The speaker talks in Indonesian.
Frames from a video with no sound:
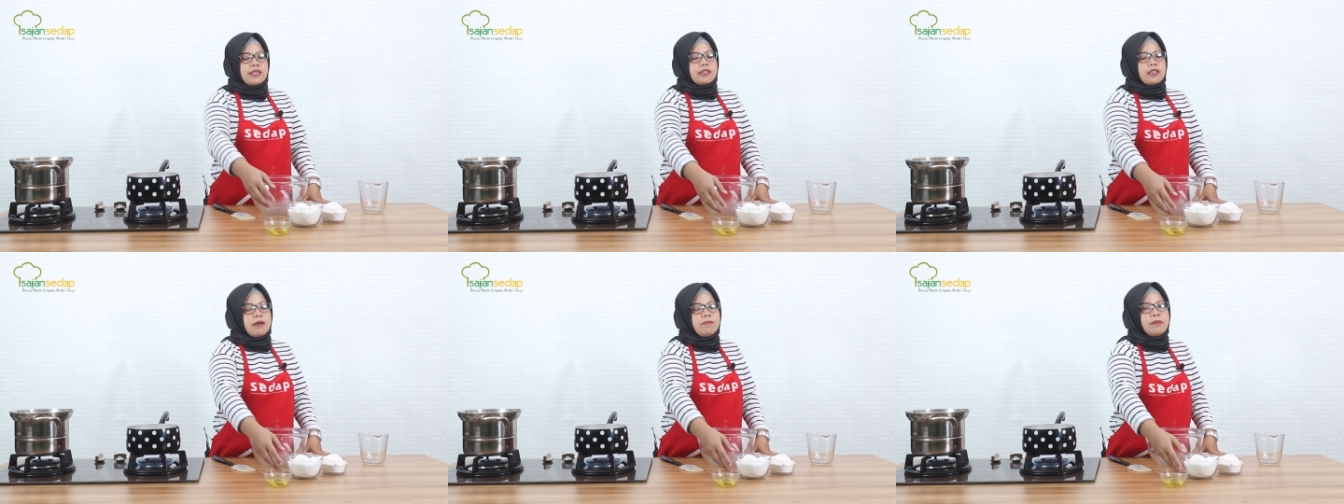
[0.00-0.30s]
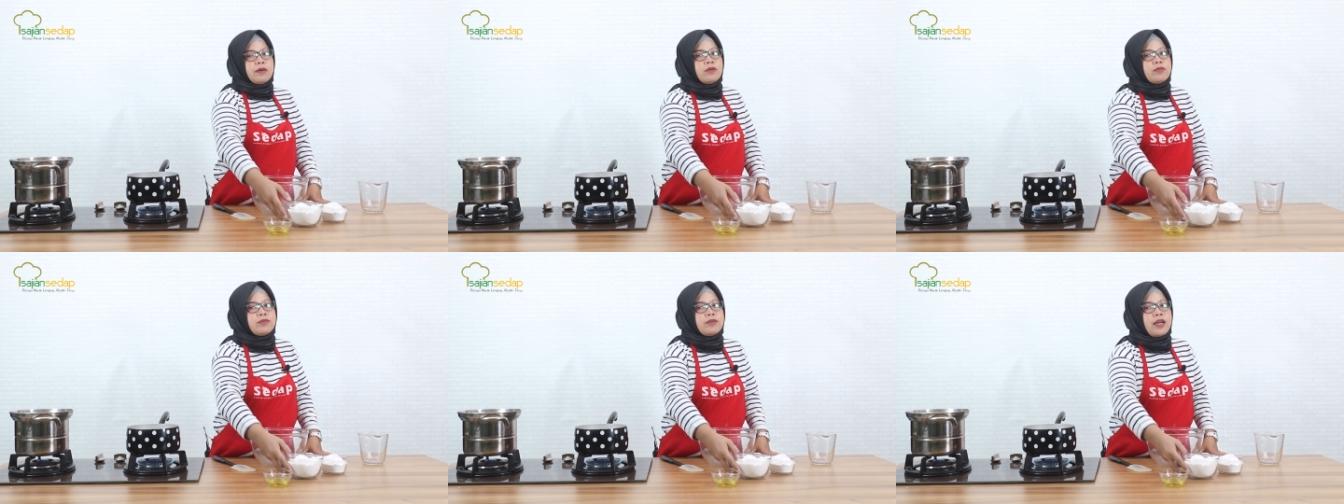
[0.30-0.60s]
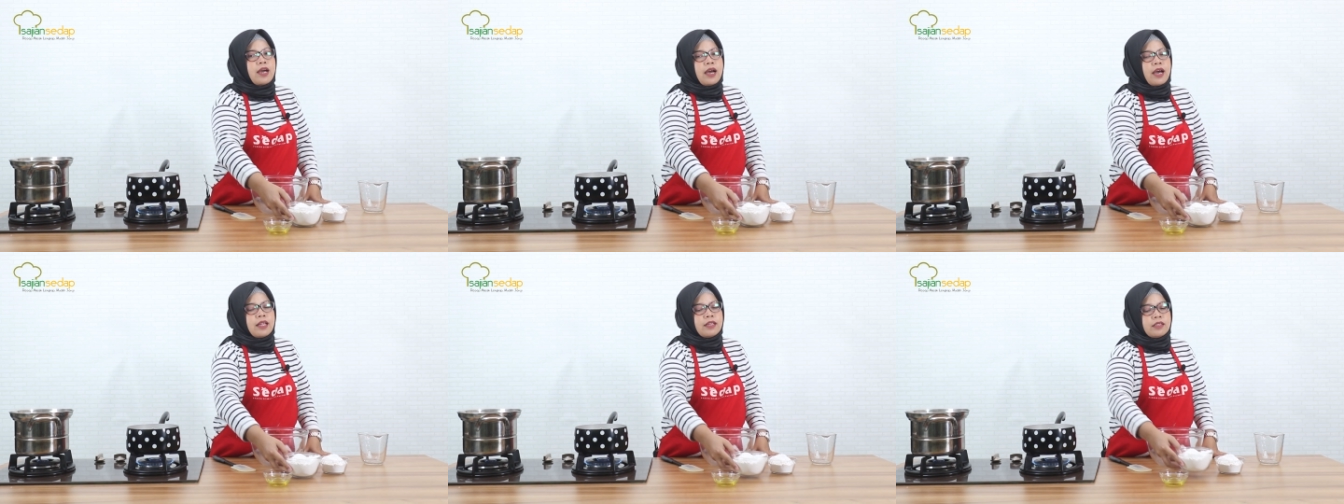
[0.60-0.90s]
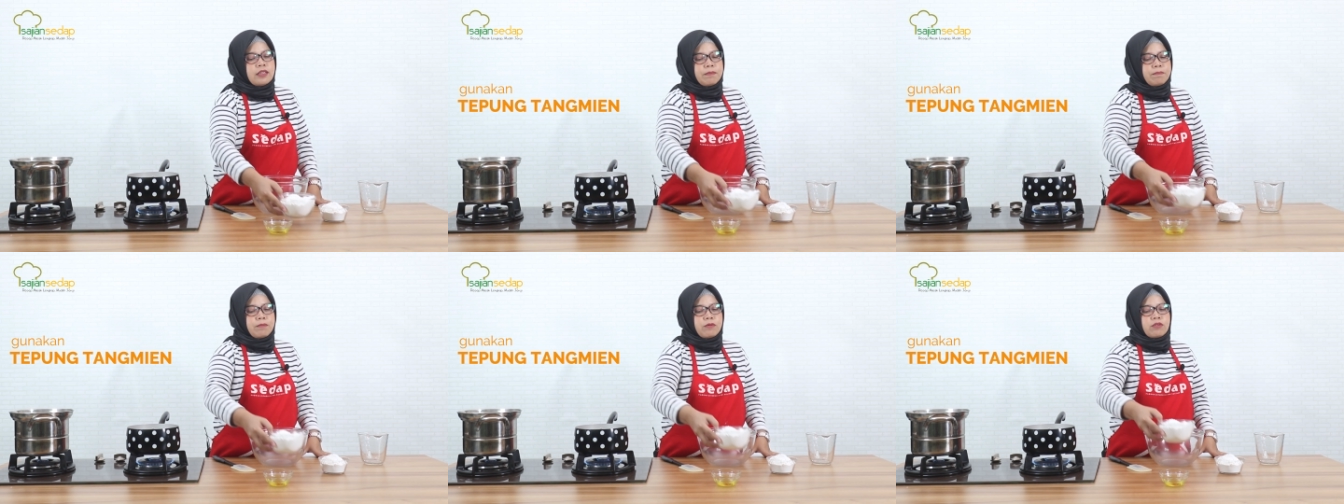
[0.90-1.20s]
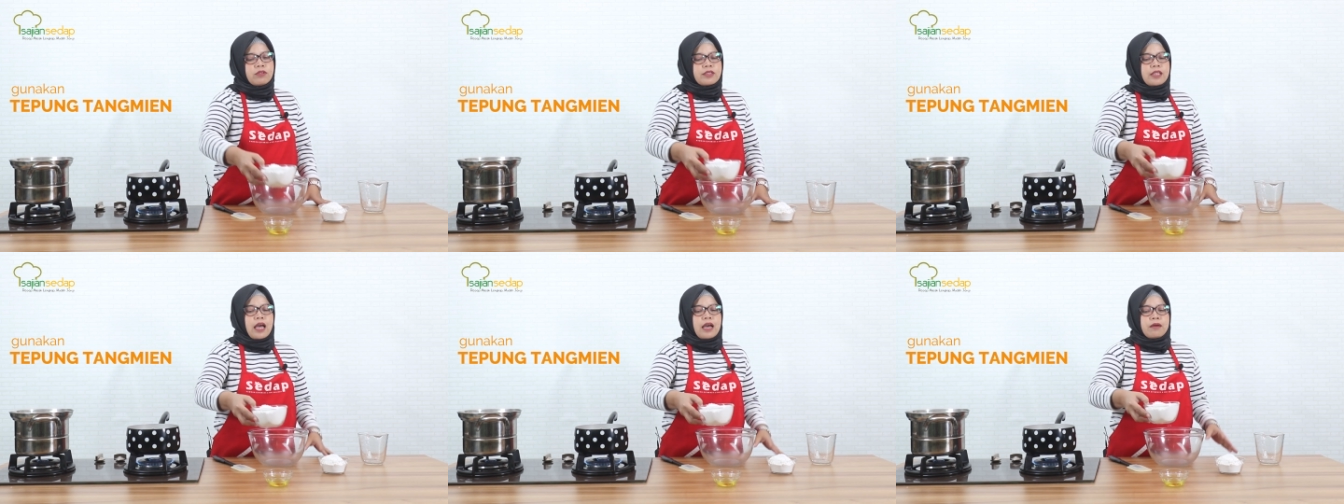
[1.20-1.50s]
kita menggunakan
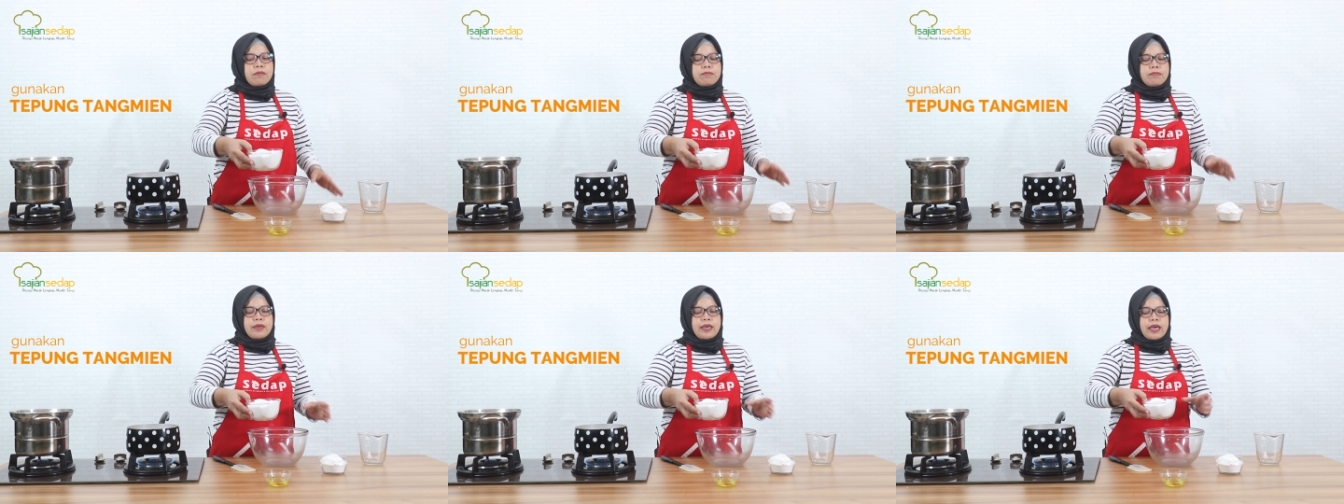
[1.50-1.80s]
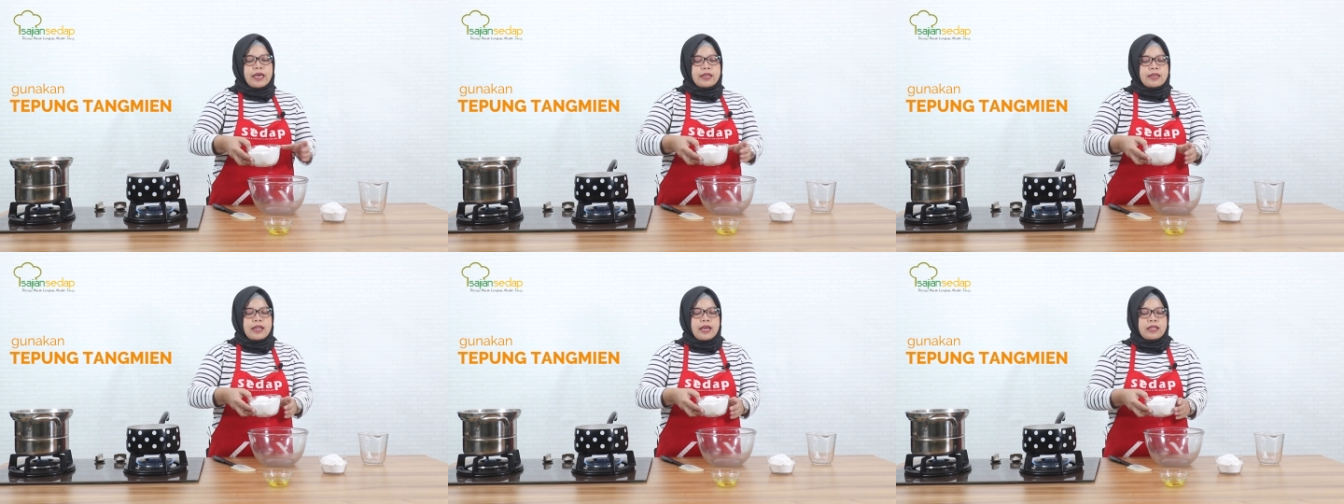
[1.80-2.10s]
tepung tangmien.